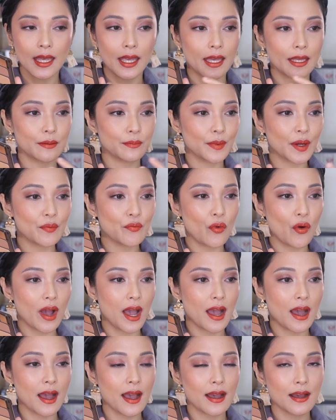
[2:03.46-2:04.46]
and
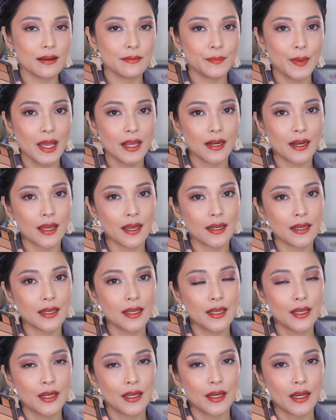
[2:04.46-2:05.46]
magmukha kang parang
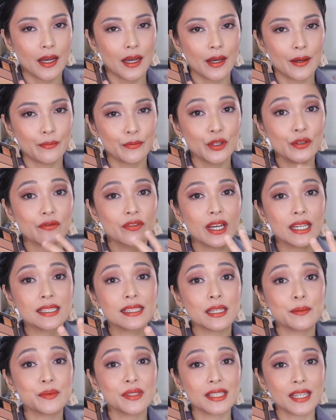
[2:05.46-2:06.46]
um, you've
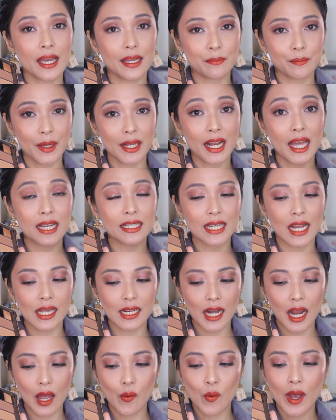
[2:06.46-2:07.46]
got some sun, para kang
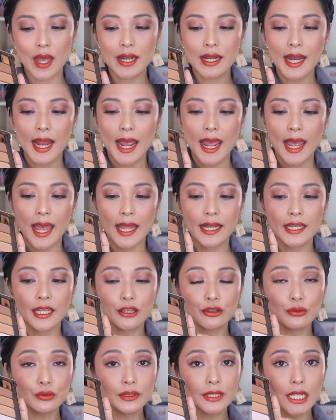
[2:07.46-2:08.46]
naarawan. And
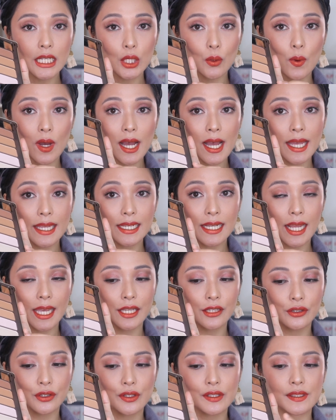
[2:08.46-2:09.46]
itong dalawang
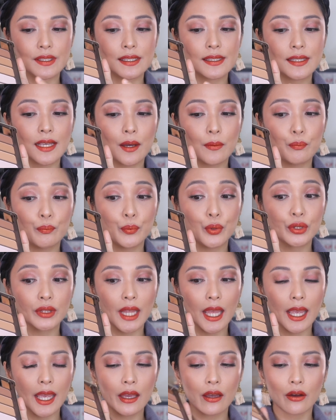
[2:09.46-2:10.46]
highlighters, isang
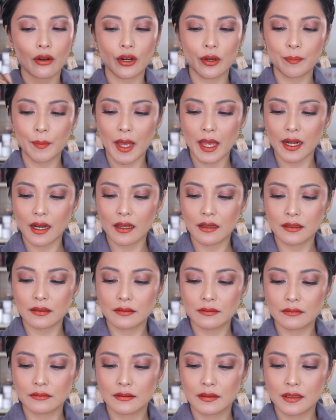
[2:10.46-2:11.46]
puti or
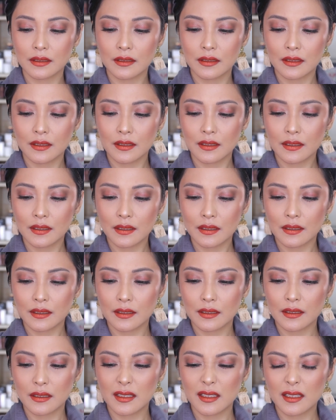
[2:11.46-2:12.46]
parang
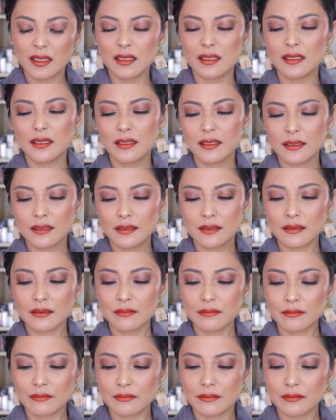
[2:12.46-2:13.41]
uh,